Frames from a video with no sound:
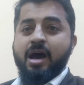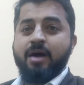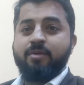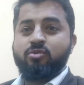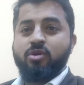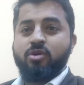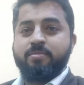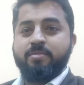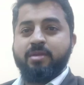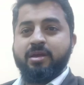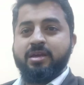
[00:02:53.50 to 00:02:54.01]

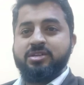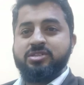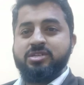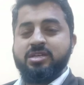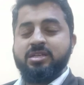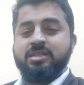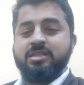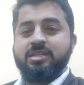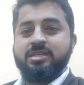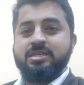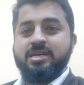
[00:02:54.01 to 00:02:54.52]
आपको
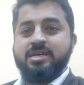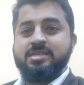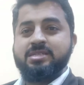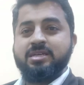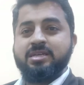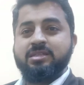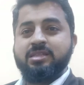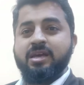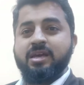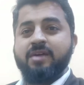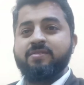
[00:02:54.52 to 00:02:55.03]
एप्लीकेशन दी जा
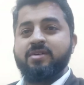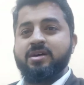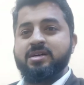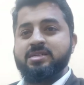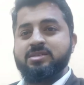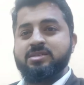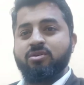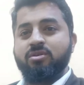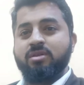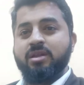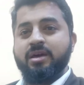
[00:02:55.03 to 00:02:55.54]
सकती है वहां
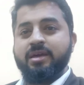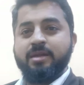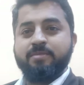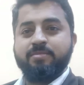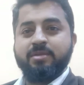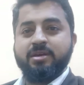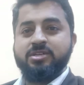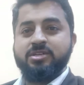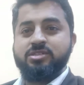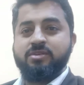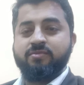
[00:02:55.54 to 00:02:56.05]
से ऑनलाइन
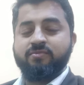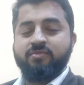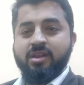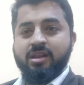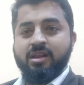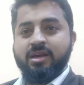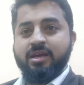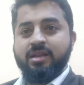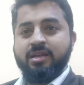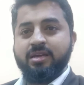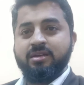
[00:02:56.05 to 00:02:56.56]
एप्लीकेशन
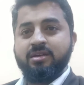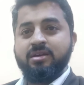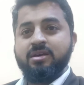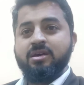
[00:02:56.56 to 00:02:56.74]
फिल करें